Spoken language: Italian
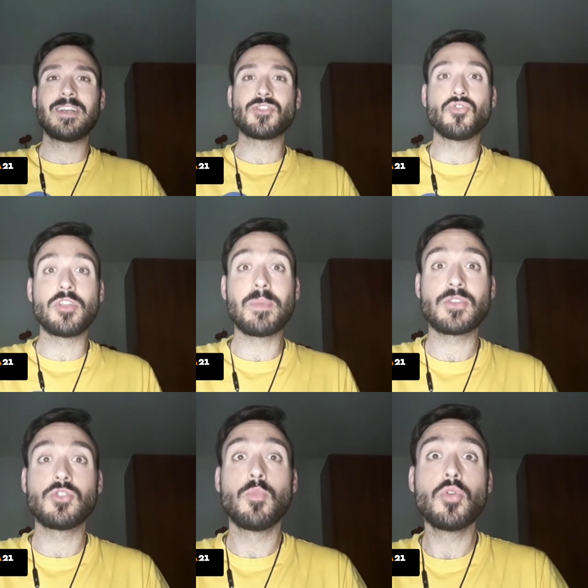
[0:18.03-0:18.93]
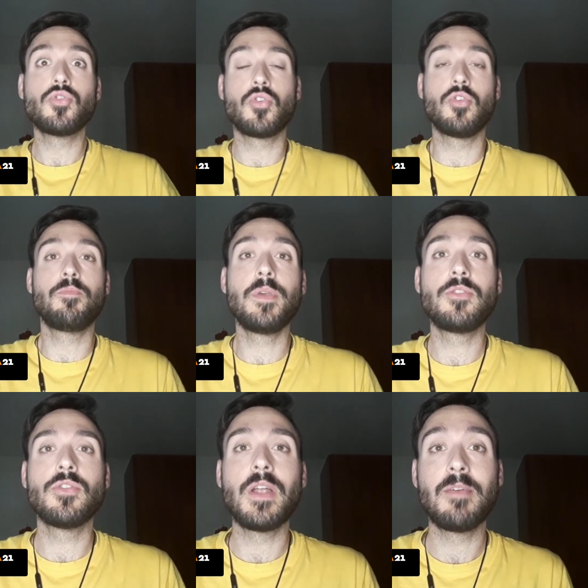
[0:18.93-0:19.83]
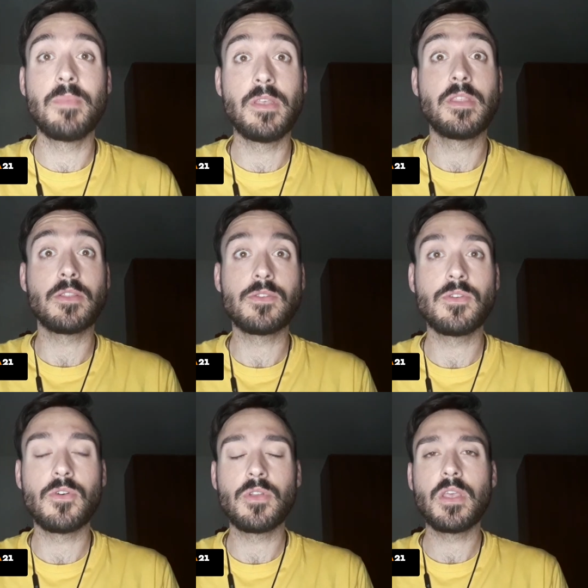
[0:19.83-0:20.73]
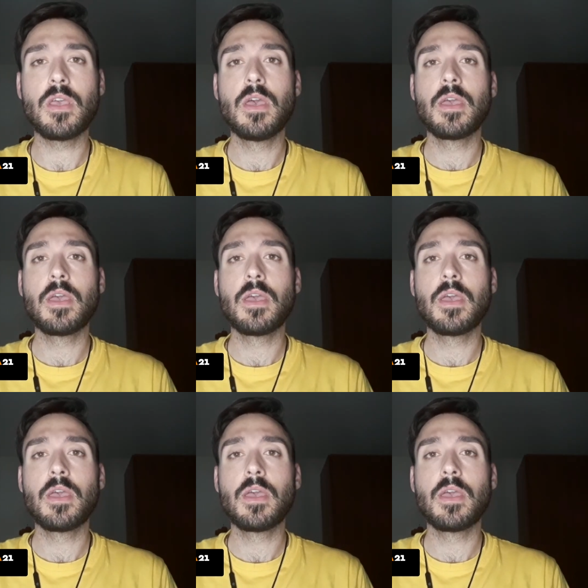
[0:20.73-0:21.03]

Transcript: Sono rimasto molto colpito dalle meditazioni